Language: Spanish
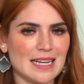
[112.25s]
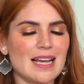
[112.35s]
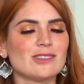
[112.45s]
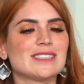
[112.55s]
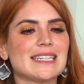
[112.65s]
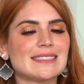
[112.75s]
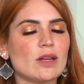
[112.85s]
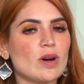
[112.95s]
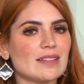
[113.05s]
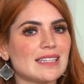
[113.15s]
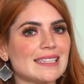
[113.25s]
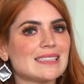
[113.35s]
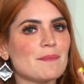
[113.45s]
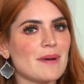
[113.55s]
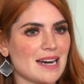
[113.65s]
Entonces tienes que durar tres
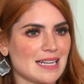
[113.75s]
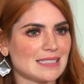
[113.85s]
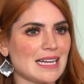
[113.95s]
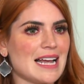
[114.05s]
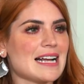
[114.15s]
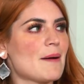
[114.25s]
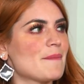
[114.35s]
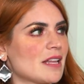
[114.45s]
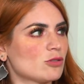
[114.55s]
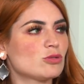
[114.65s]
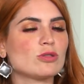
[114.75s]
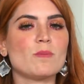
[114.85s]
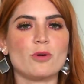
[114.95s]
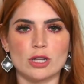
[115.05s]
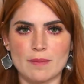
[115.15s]
semanas cambiando tus
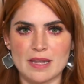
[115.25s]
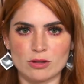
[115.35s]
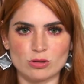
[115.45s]
comportamientos.